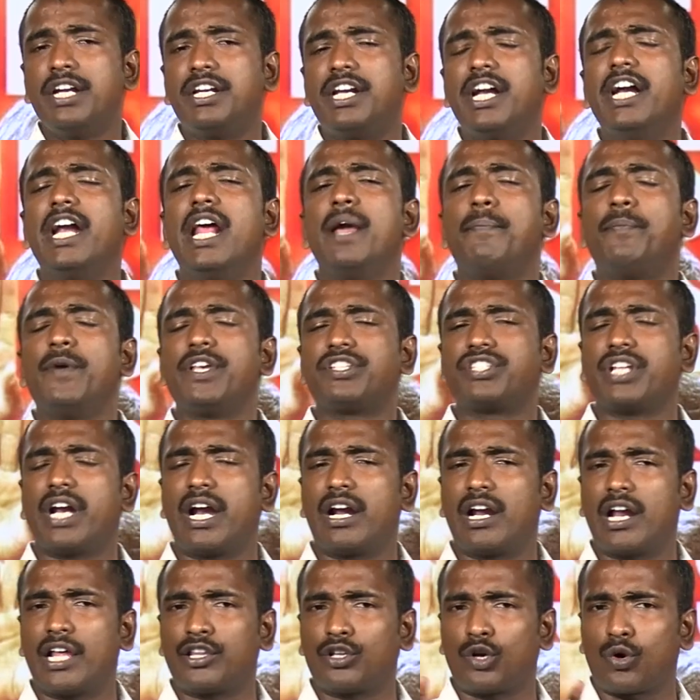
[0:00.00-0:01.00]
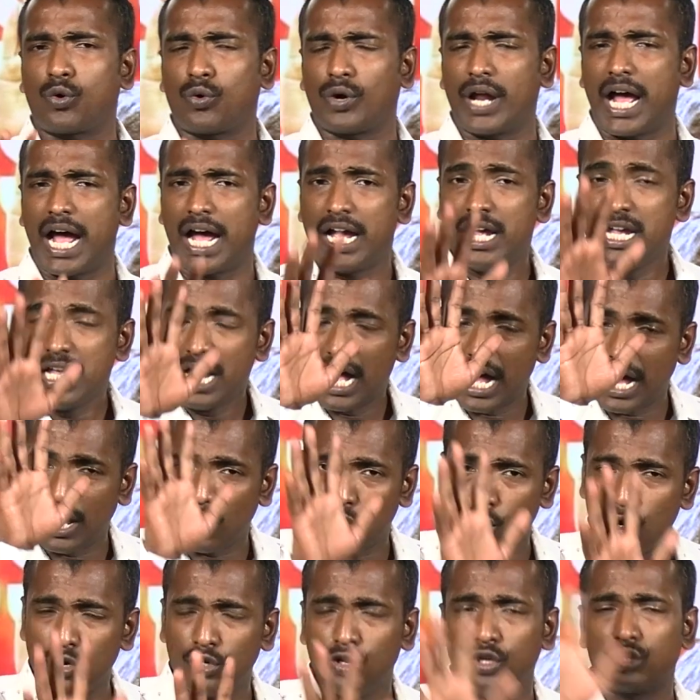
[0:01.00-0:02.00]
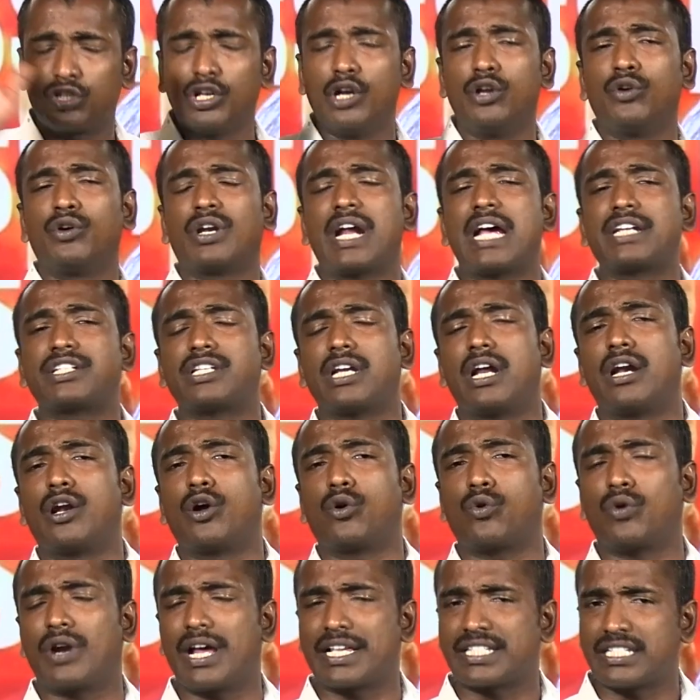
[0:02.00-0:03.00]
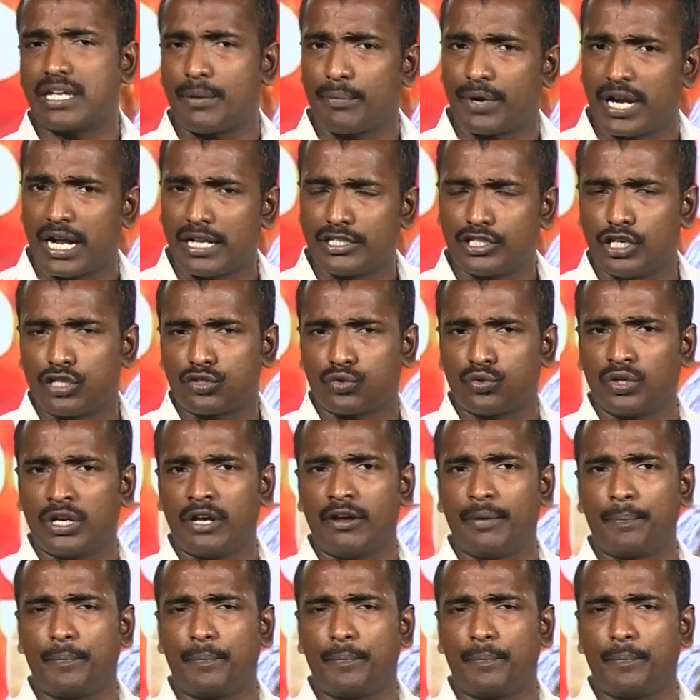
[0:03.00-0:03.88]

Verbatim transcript: టీడీపీ శ్రేణులందరూ కూడా ఆ రెండు తెలుగు రాష్ట్రాల్లో కూడా సంబరాలు చేసుకునే